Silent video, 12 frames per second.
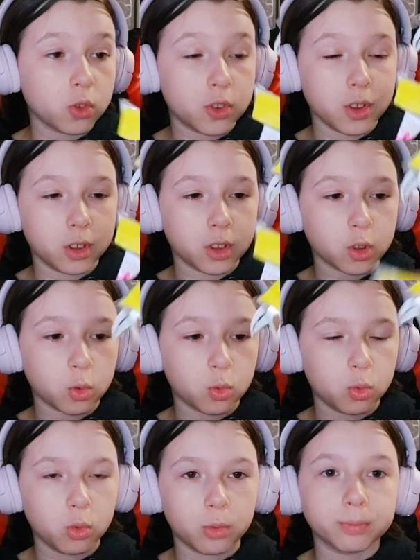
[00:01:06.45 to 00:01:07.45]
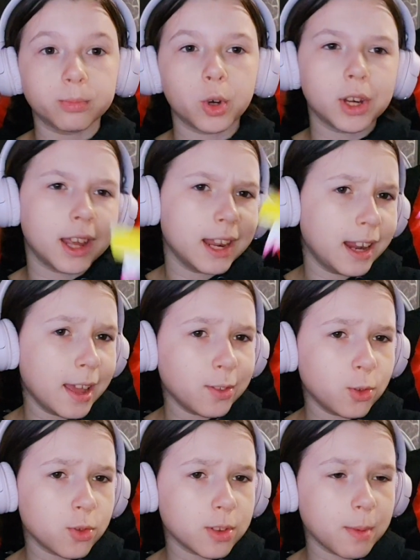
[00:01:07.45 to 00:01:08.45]
сделан на такую более
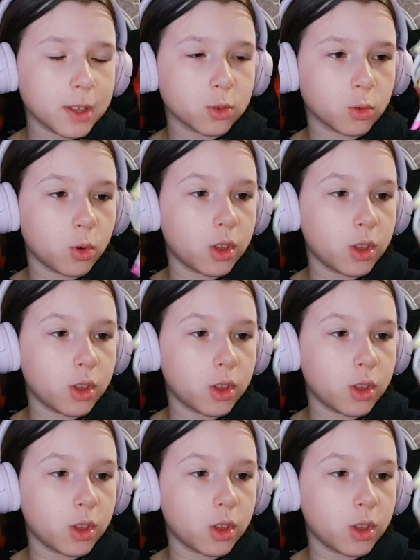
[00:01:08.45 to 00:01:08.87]
летнюю тематику